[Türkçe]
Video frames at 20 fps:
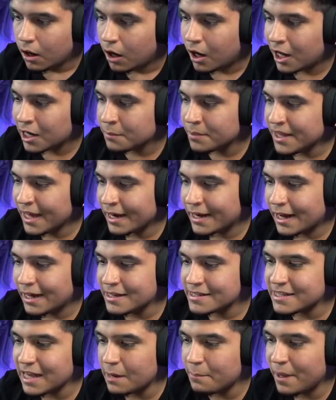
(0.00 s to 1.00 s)
harbiden
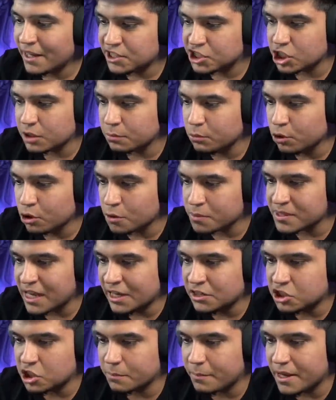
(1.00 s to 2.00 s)
kanser. Ben çıkmıyorum
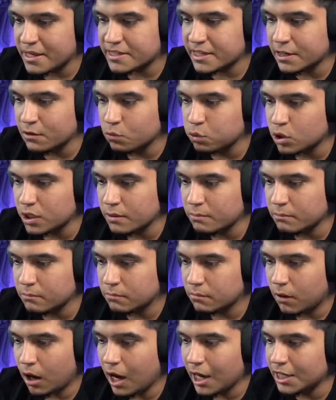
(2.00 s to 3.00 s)
sen çık ben seni vurayım.
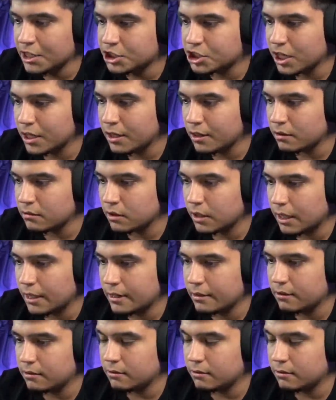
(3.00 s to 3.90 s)
Aynı şey yani